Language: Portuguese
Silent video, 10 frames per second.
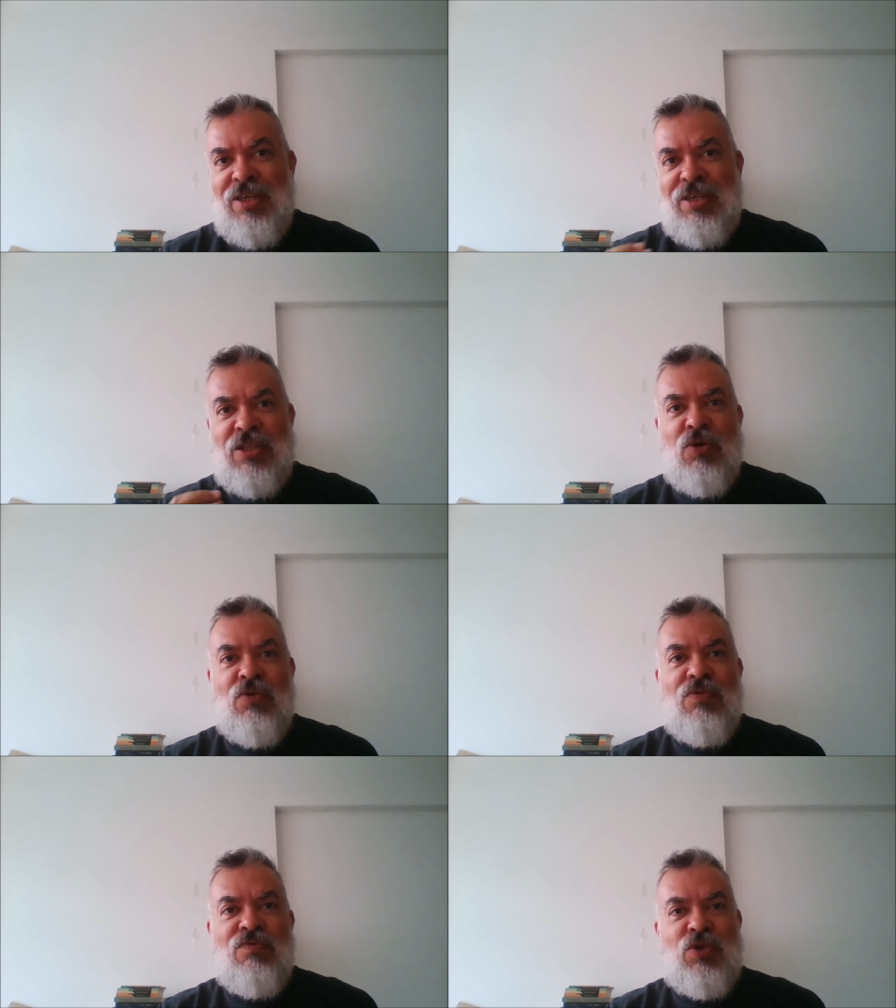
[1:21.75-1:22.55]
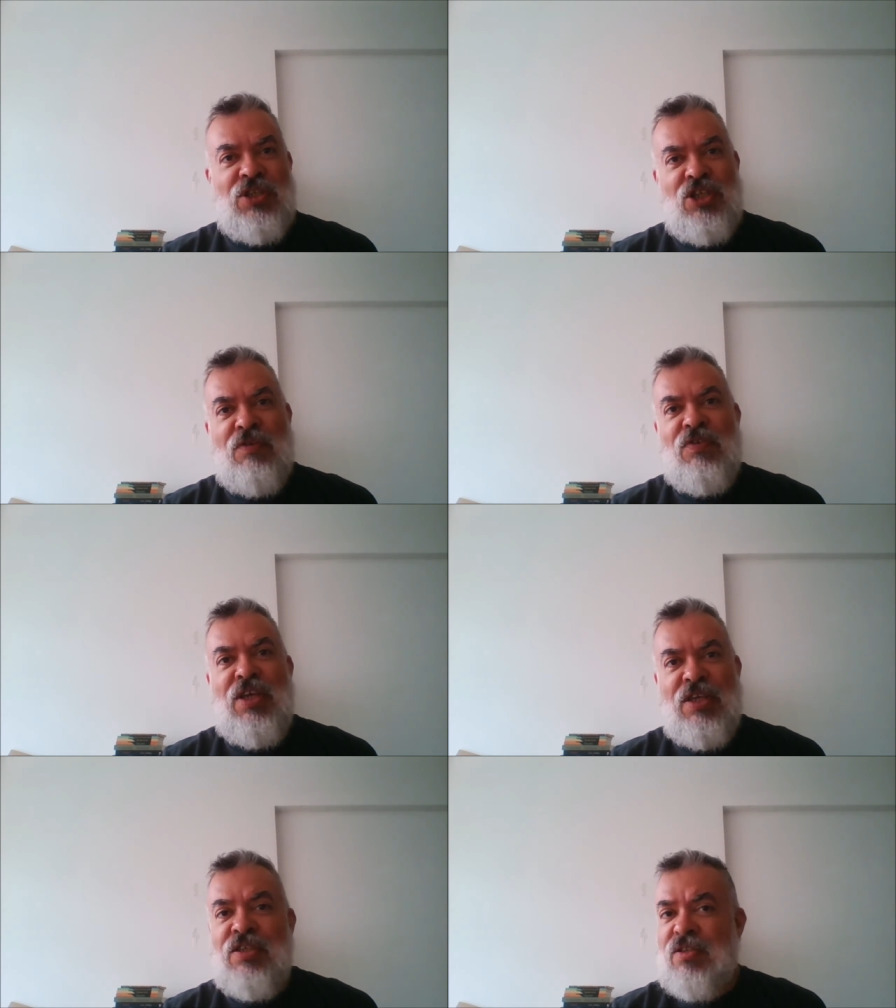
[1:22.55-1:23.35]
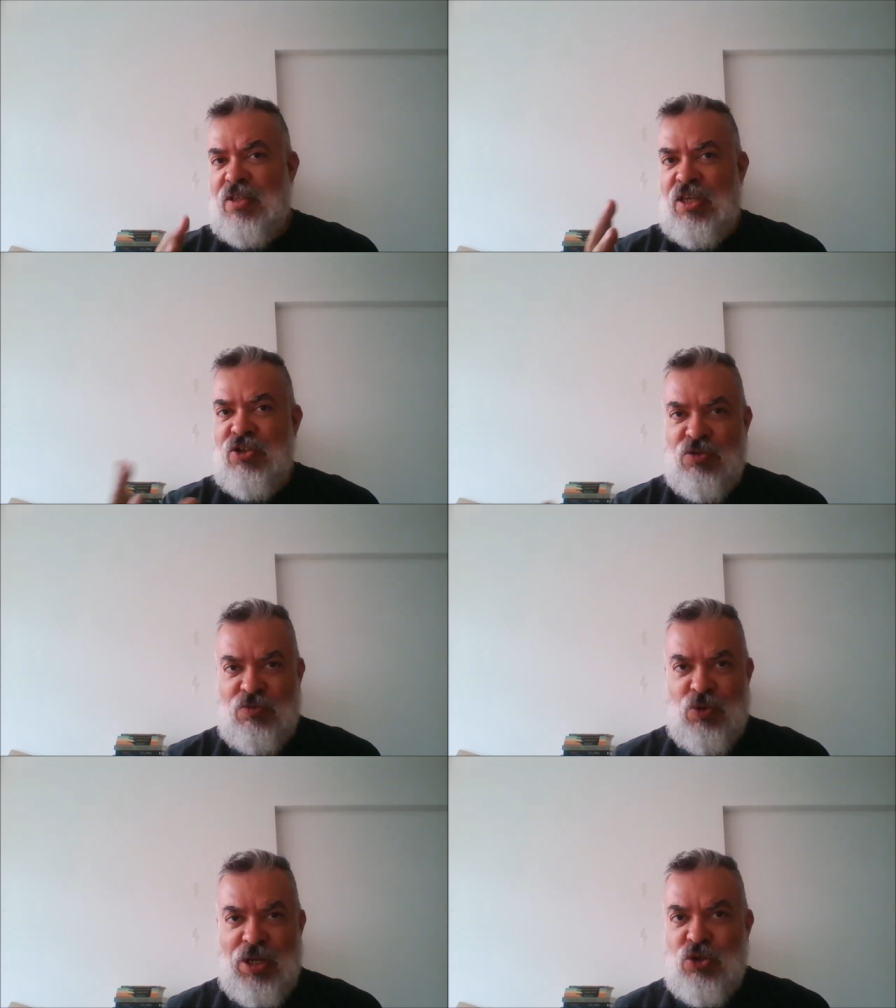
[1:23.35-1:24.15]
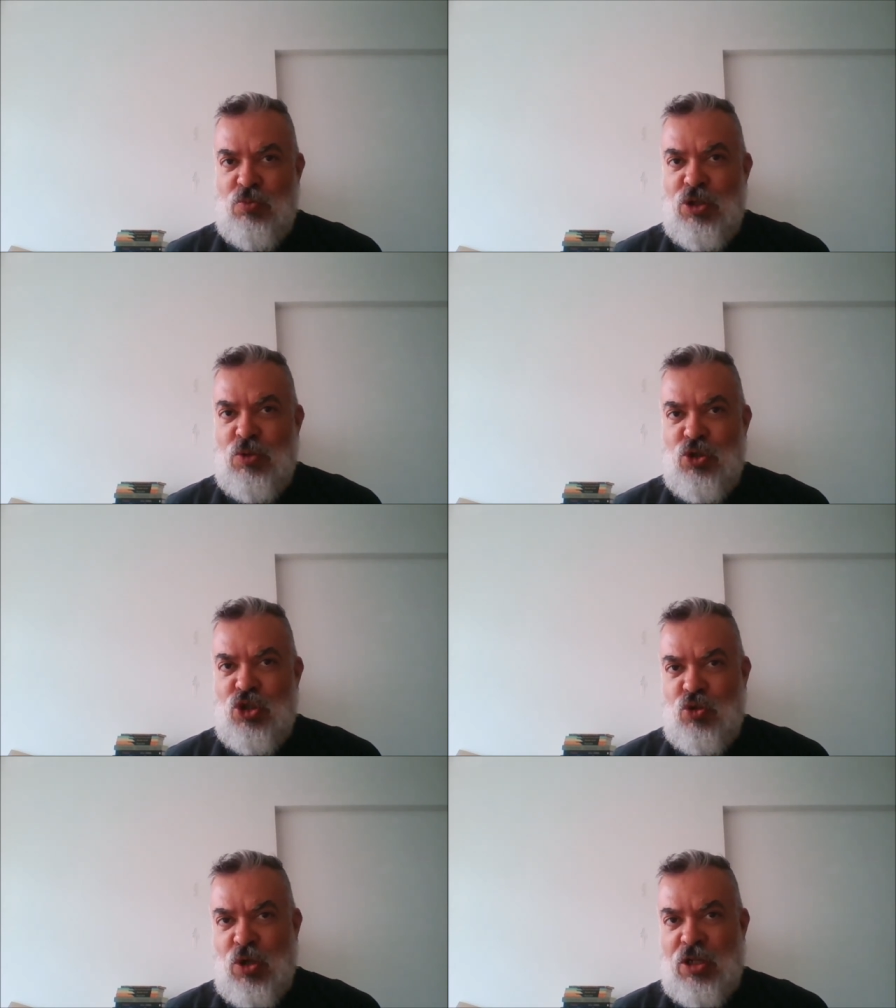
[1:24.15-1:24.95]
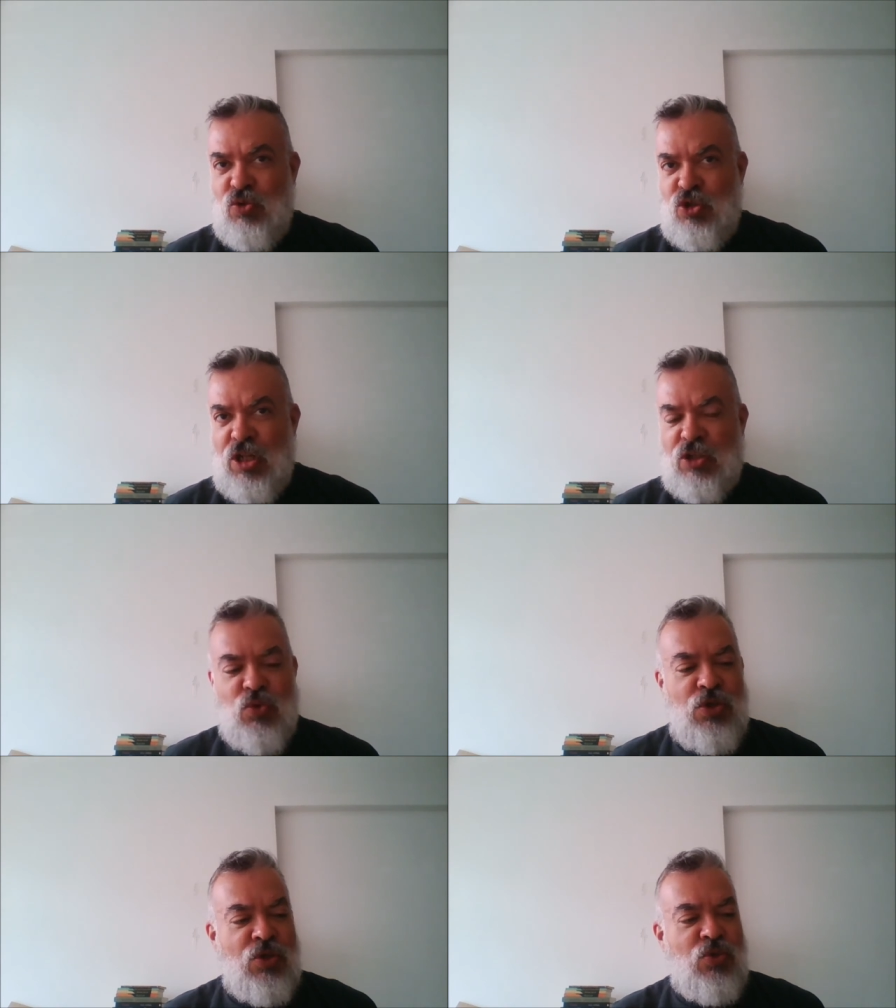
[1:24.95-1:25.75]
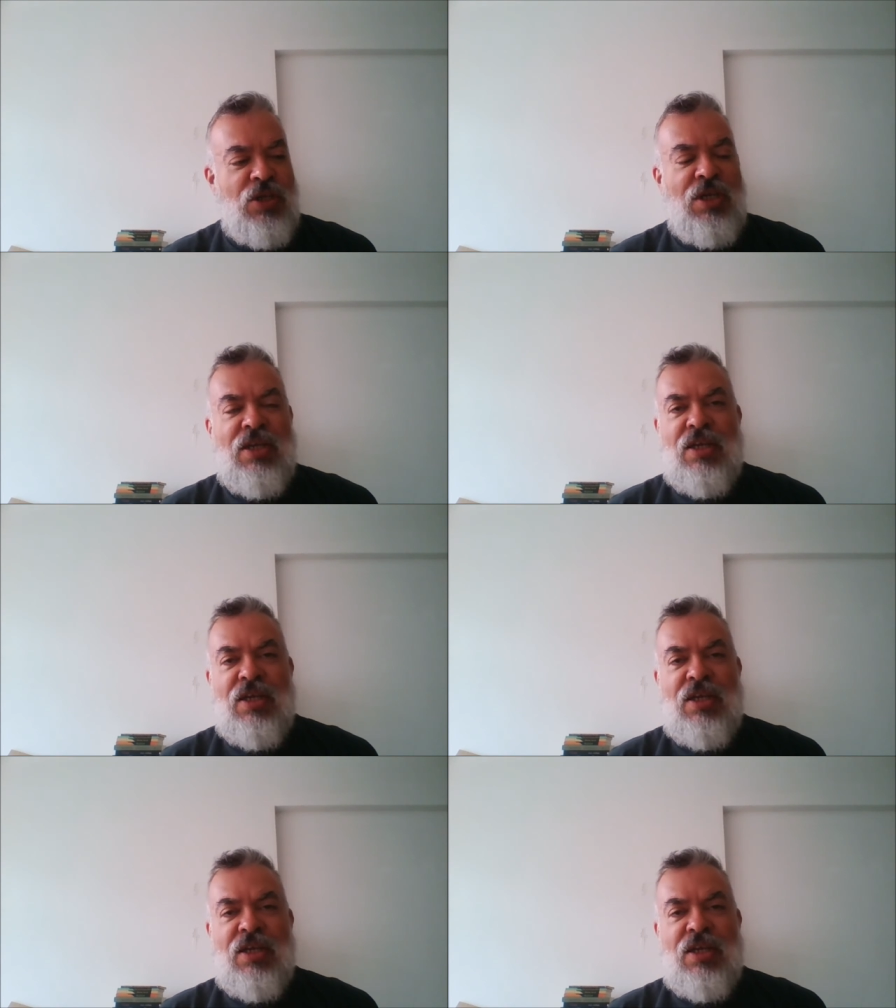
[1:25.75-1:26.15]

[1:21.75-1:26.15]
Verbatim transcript: Então, você já vem aí, quem conhece o mínimo de história dos Estados Unidos,